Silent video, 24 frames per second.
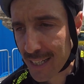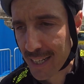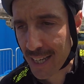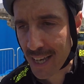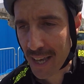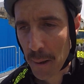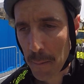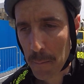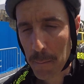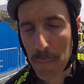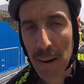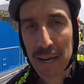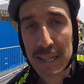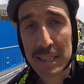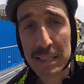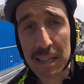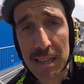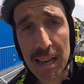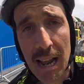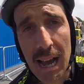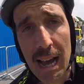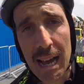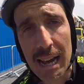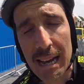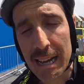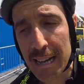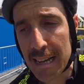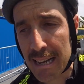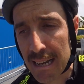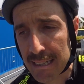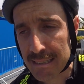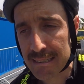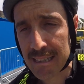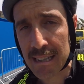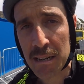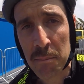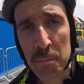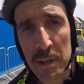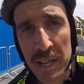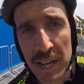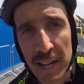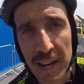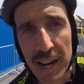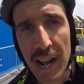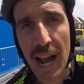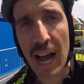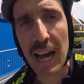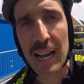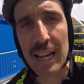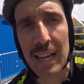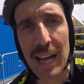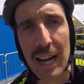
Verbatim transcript: che partirà e terminerà